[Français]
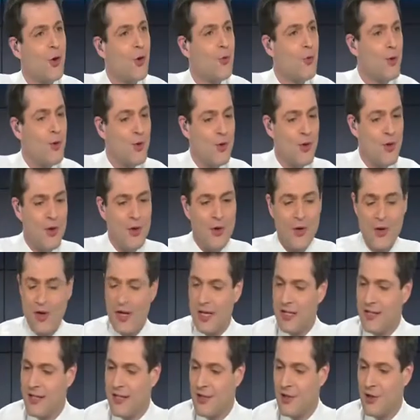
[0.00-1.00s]
Sur ce rebond,
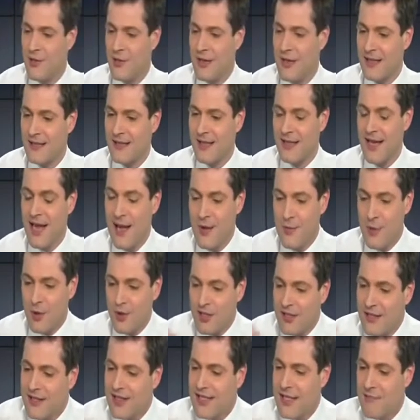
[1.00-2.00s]
euh, Étienne de Marsac,
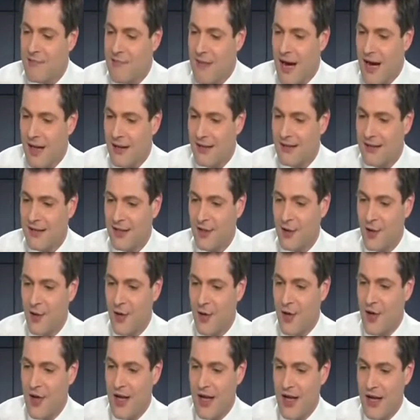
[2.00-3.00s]
moi aussi, ce qui me marque, c'est
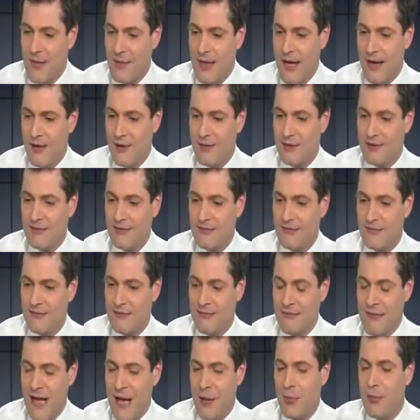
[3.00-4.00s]
que, bah,
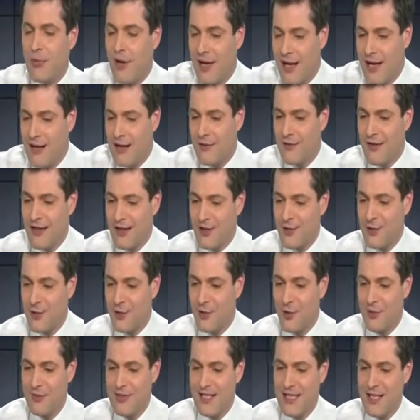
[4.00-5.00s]
euh, un peu à l'inverse
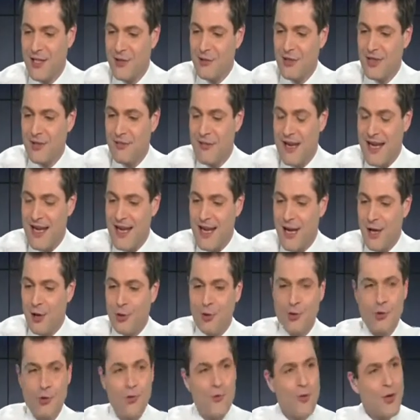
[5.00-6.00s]
de 2018, mais
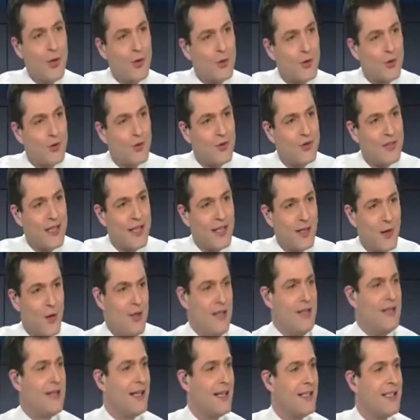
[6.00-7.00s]
tout monte.
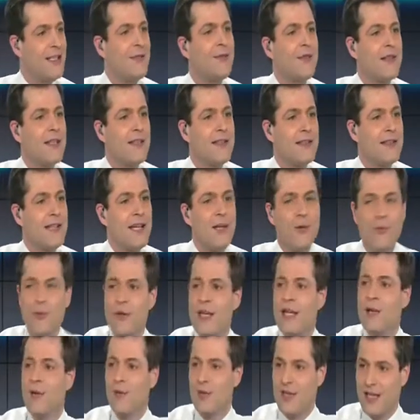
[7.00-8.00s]
C'est-à-dire euh, les actifs risqués,
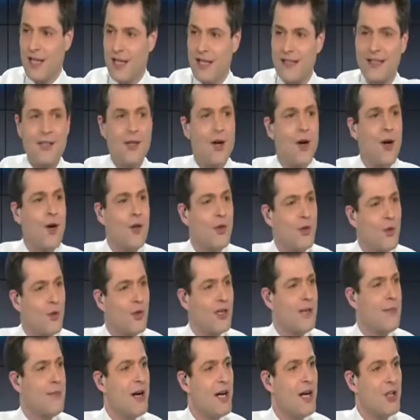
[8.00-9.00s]
oui, on est risk
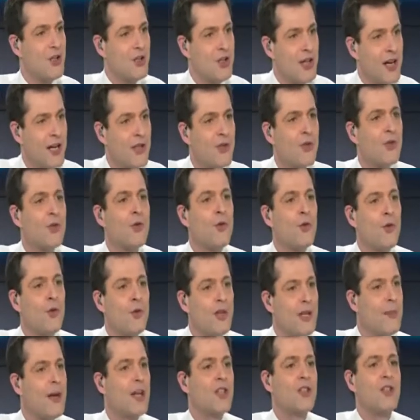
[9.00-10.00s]
donc les marchés
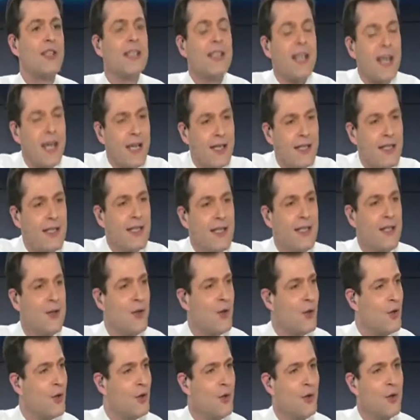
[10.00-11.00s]
actions, les marchés de
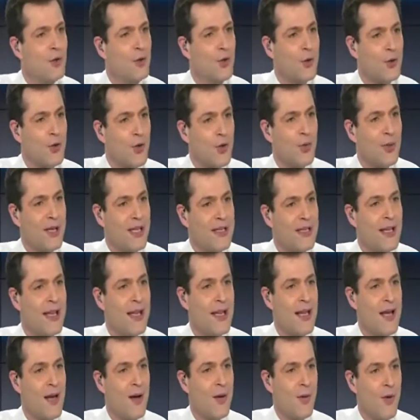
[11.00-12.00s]
crédit
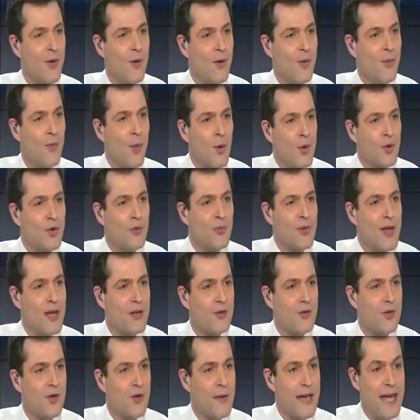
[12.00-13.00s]
d'entreprise montent
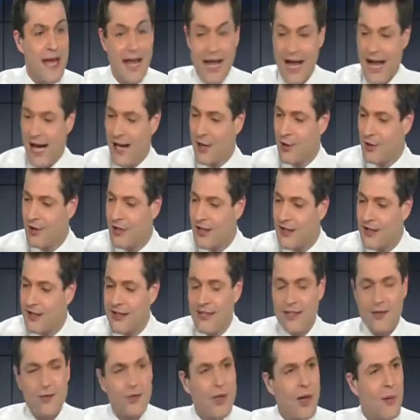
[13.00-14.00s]
bien sûr, mais à
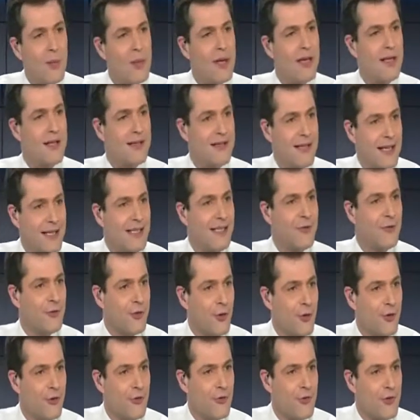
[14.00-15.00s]
côté de ça, ce qu'on appelle les
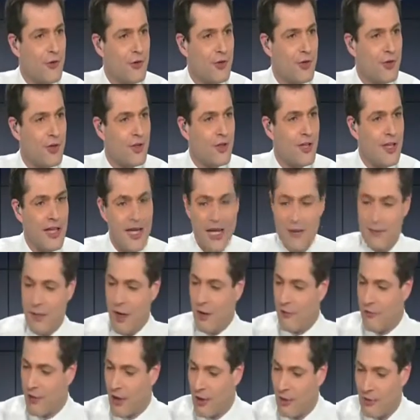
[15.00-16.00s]
actifs refuges,
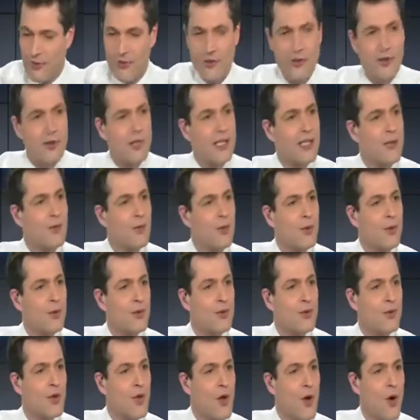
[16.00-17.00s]
bah, on voit l'once d'or qui
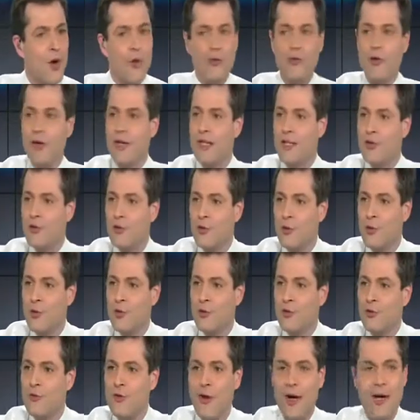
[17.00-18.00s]
monte, on voit les
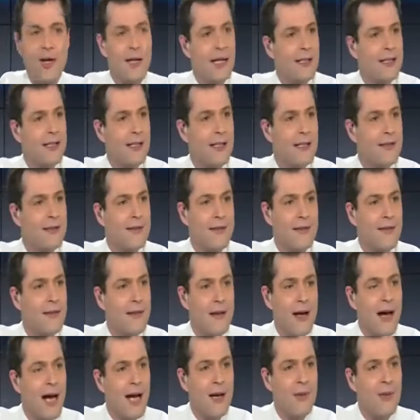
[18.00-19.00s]
taux souverains, la dette
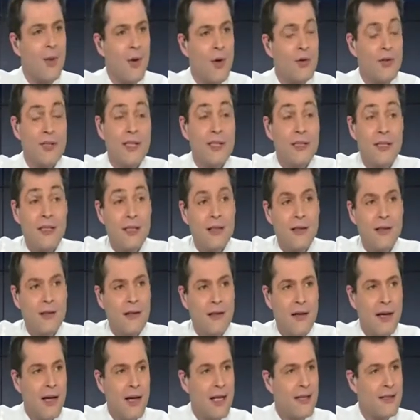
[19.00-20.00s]
allemande
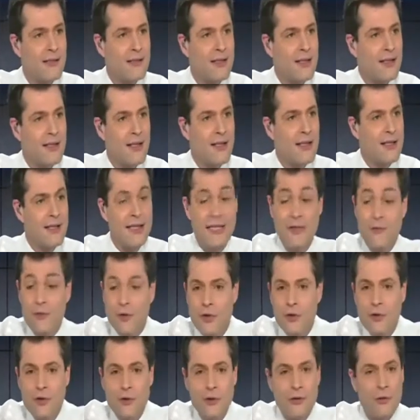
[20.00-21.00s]
qui reste à des
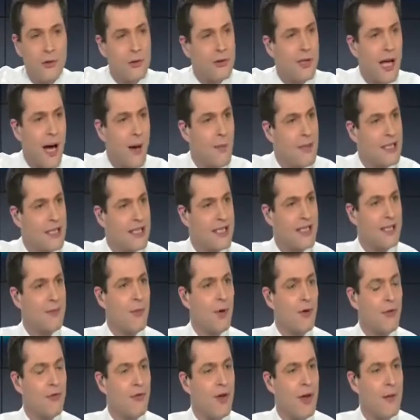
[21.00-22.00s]
niveaux de taux
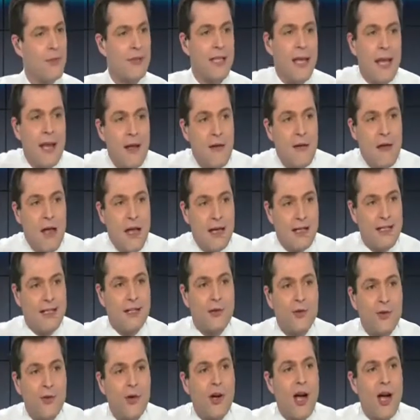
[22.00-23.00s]
dramatiquement faibles,
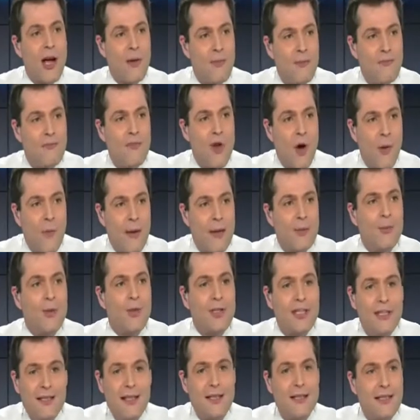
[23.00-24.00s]
qui, sont quand même
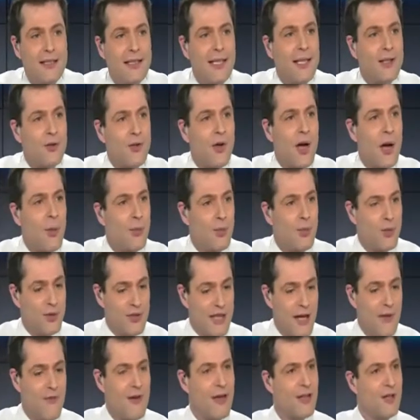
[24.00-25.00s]
normalement des indicateurs un
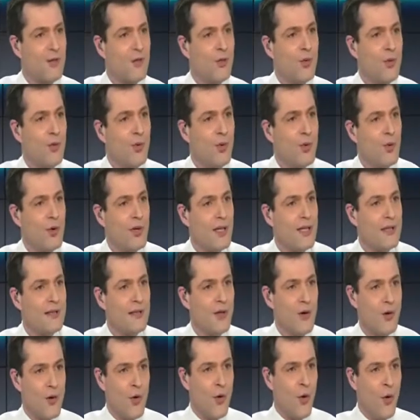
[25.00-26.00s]
peu d'aversion pour le
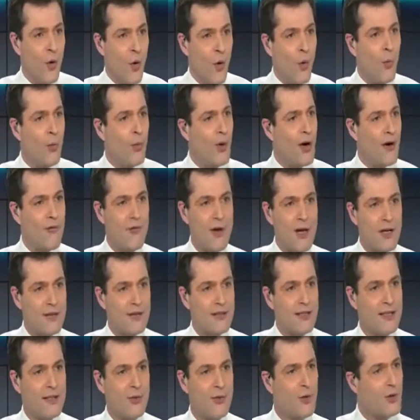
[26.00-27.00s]
risque. on, peut
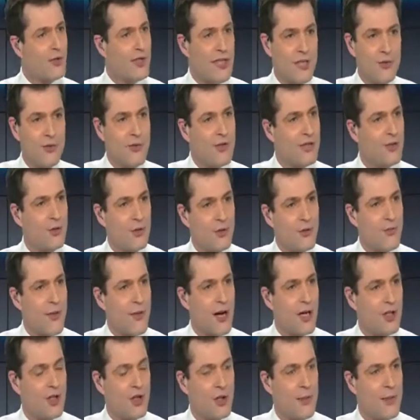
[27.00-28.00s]
avoir ces deux
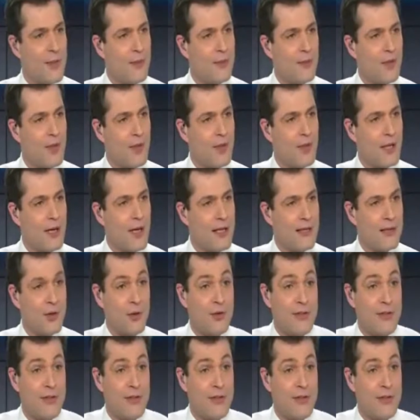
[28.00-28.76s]
situations de marché en même temps là.